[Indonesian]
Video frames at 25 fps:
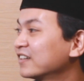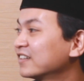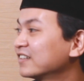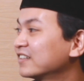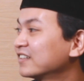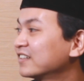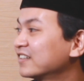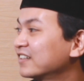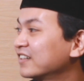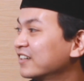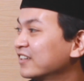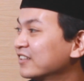
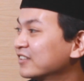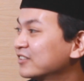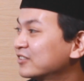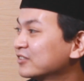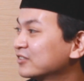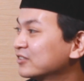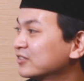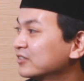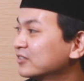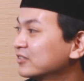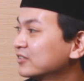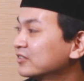Oh, gitu.
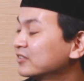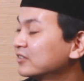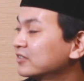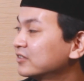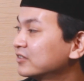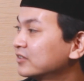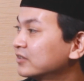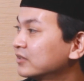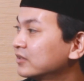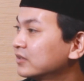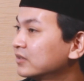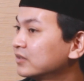selain YouTube
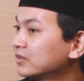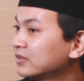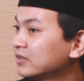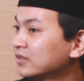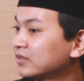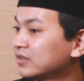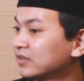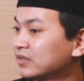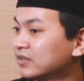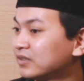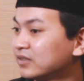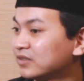apa?
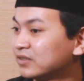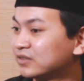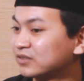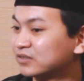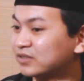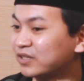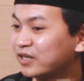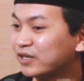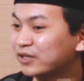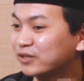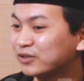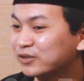
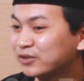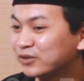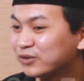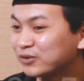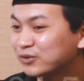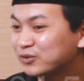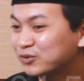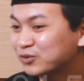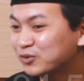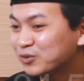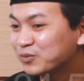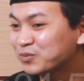Selain
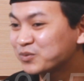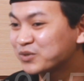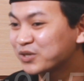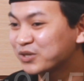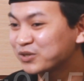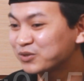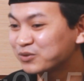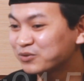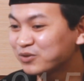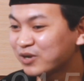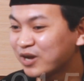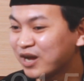YouTube,
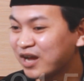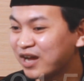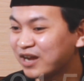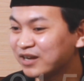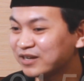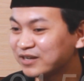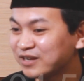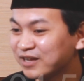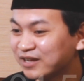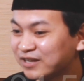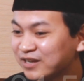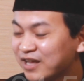saya juga
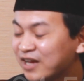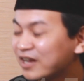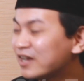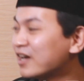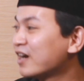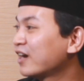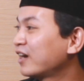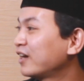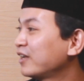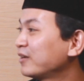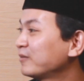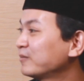ada
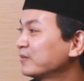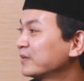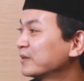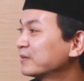dagangan,